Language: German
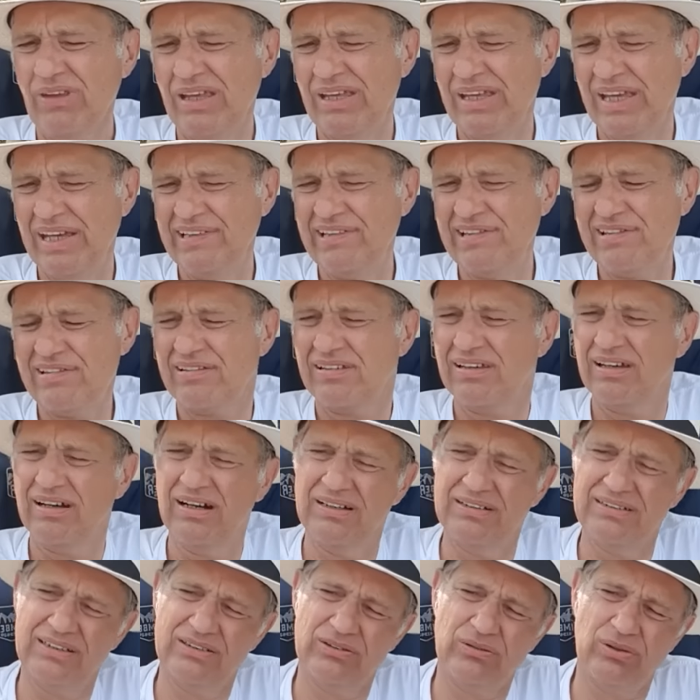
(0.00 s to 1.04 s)
jetzt
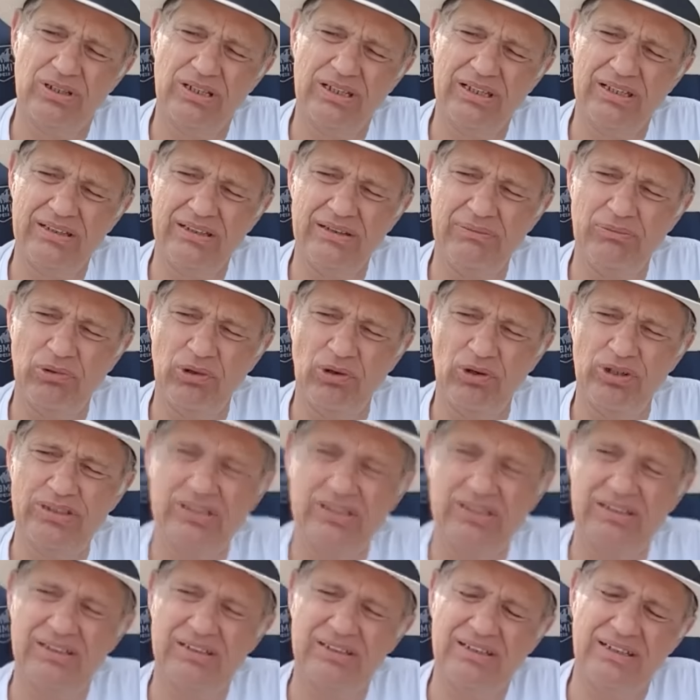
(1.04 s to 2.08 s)
äh, natürlich die
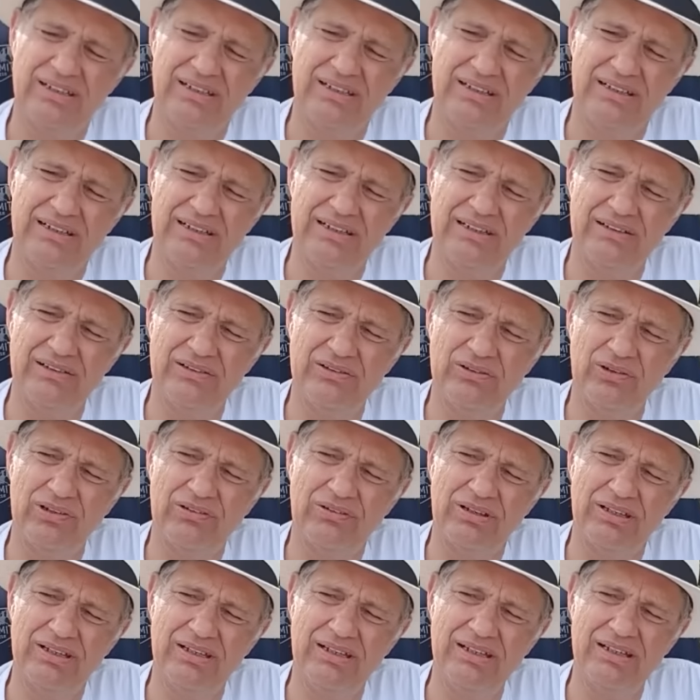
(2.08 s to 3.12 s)
Leute äh,
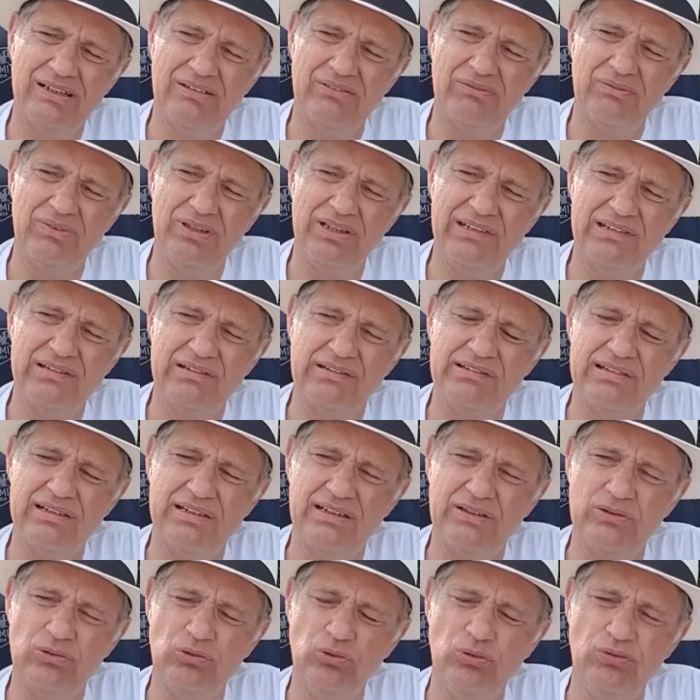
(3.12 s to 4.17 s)
noch irgendwie zur
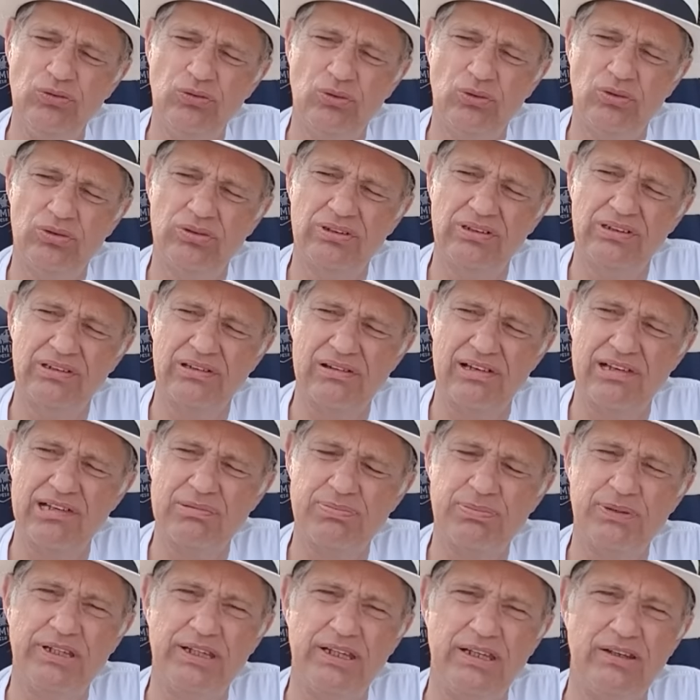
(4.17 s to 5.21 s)
CDU und zur
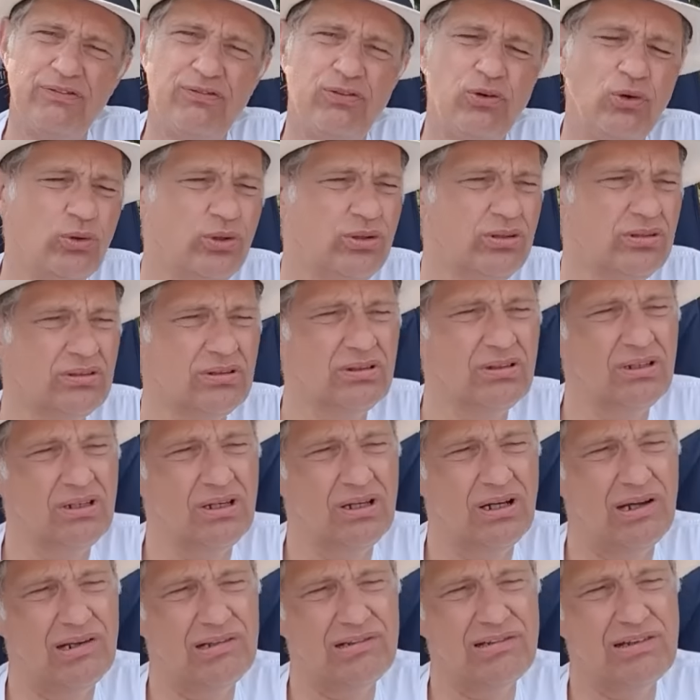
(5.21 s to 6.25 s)
SPD flüchten.
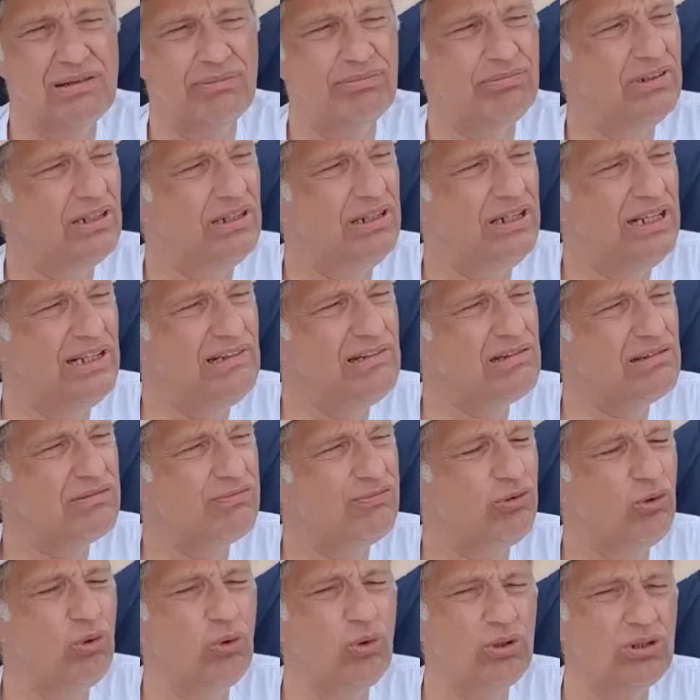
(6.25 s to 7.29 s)
Ja, es gibt eine
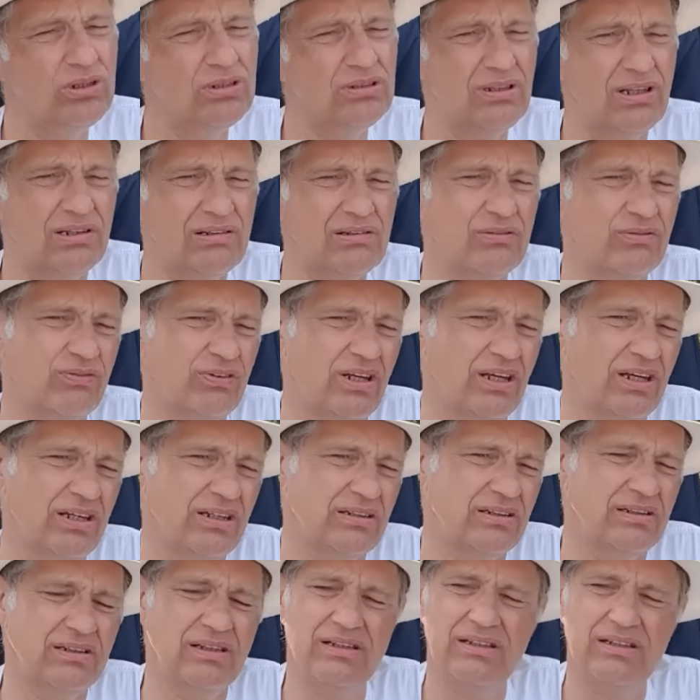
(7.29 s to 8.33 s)
Linksflucht, also vielleicht